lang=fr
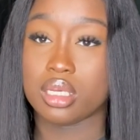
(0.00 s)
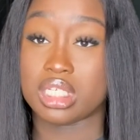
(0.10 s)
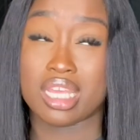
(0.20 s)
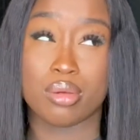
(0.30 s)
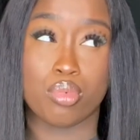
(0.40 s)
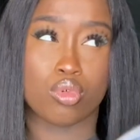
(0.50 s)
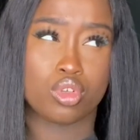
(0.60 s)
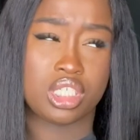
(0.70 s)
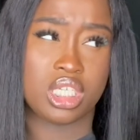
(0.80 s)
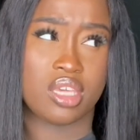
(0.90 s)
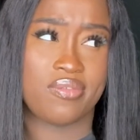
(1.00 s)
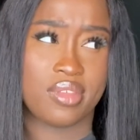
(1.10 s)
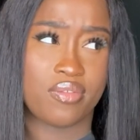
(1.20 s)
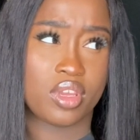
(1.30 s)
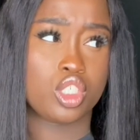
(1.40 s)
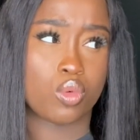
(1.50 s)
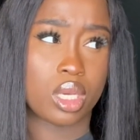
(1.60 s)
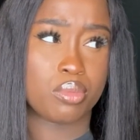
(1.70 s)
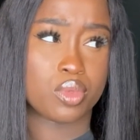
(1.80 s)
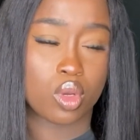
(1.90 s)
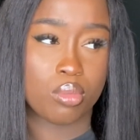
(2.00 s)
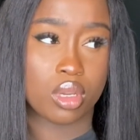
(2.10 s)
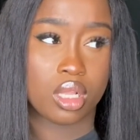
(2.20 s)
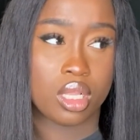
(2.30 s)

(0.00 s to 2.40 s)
J'avais brushingé vite fait, je crois, il me semble.